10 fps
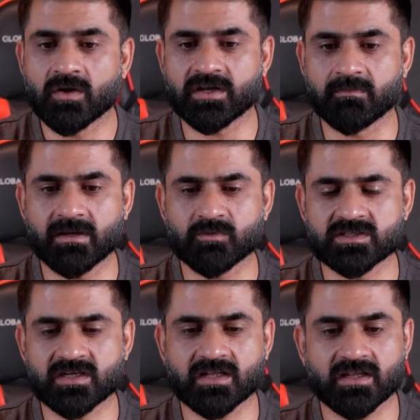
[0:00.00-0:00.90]
ओके जी मियाँ
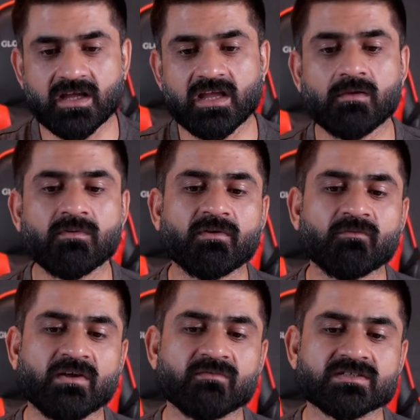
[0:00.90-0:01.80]
दोस्त कहते हैं ए फिफ्टी
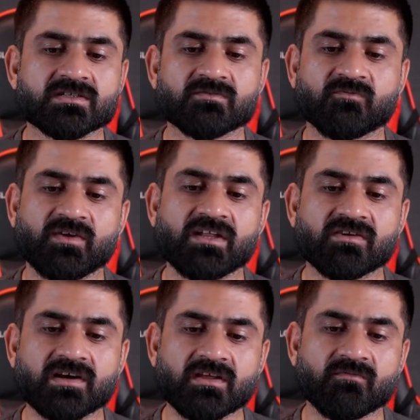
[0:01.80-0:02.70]
फाइव वर्सेज वी
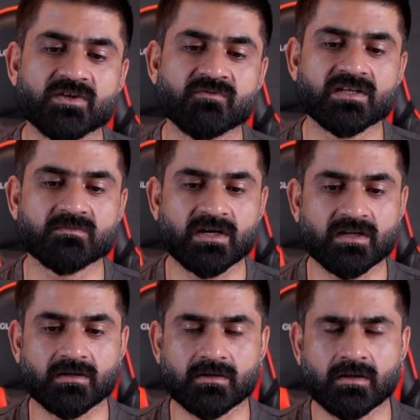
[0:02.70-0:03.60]
थर्टी विच वन इज़
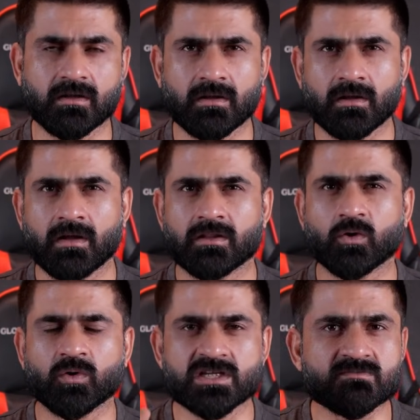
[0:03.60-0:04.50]
बेटर
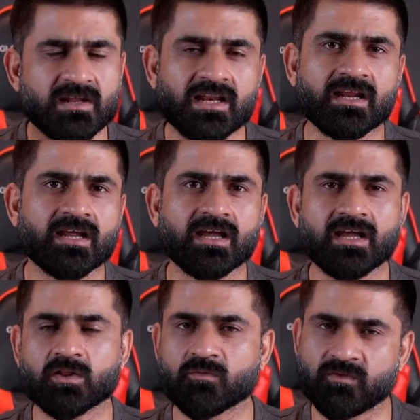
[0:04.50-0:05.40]
देखो डिस्प्ले लेना
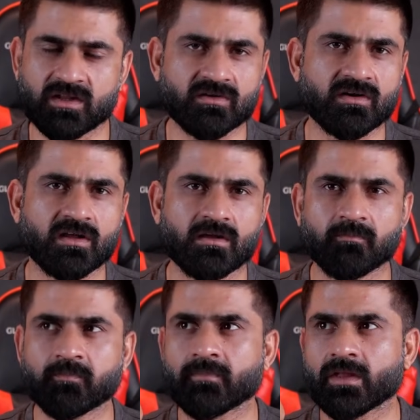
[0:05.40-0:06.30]
है तो वी थर्टी
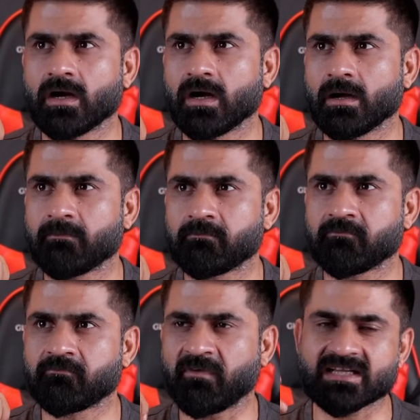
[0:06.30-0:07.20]

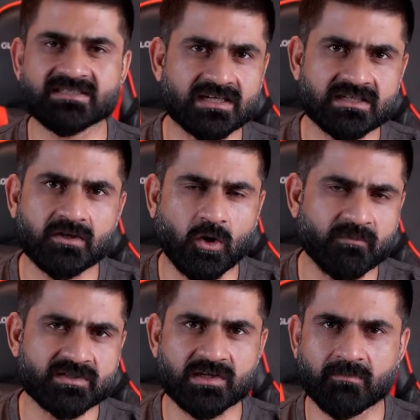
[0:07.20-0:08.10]
फास्ट चार्जिंग
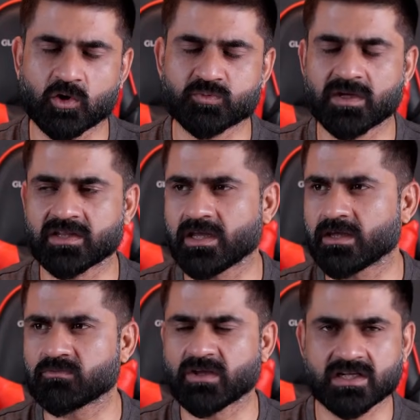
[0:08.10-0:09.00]
ऑब्वियसली बॉक्स में आती
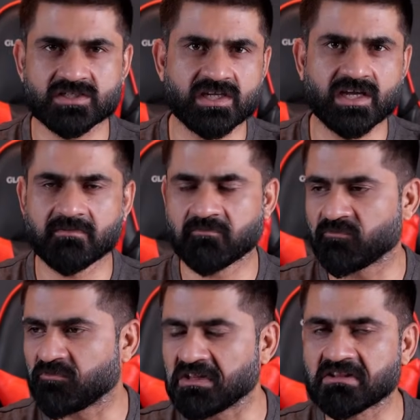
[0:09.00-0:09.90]
है ज़्यादा अच्छी है
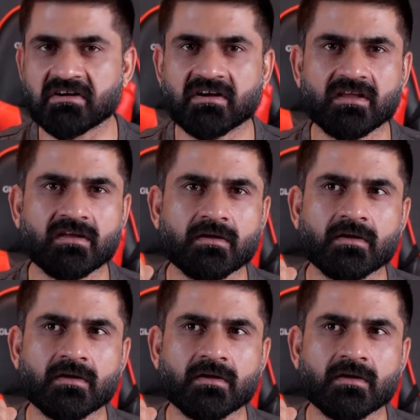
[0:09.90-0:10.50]
वी थर्टी